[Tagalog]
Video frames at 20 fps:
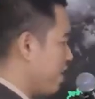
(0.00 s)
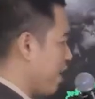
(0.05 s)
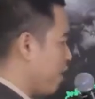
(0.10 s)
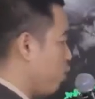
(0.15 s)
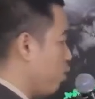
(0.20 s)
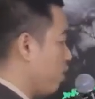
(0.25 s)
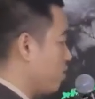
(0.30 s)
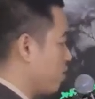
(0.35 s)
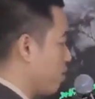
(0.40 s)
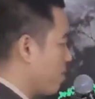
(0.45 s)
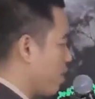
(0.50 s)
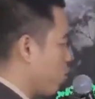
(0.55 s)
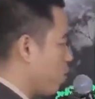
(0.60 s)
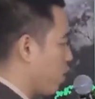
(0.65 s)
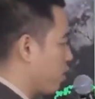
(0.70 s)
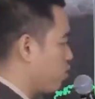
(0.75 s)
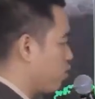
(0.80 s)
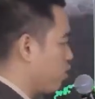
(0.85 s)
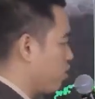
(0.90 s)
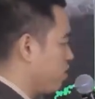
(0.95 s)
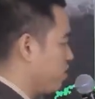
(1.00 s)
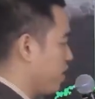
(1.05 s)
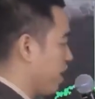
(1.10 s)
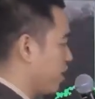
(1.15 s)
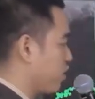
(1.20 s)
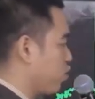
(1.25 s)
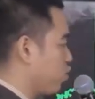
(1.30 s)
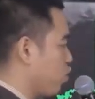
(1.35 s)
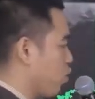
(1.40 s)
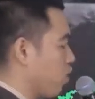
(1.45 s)
lalo na sa may western
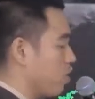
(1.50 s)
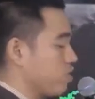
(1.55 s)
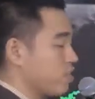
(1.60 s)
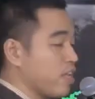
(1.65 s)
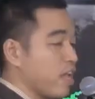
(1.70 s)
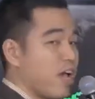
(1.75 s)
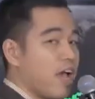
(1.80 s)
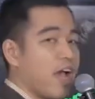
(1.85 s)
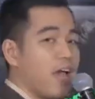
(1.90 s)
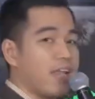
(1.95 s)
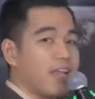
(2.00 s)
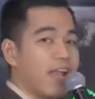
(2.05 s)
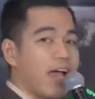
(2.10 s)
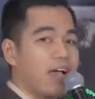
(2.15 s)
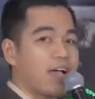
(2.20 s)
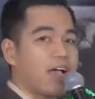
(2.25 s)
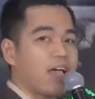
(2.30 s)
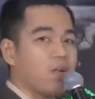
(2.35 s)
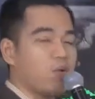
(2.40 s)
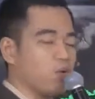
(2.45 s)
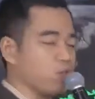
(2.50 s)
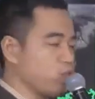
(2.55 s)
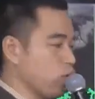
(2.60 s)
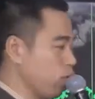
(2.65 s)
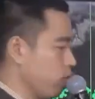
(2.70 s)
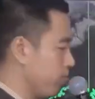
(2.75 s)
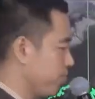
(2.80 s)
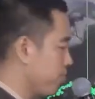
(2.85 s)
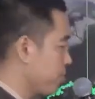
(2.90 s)
sections ng Luzon.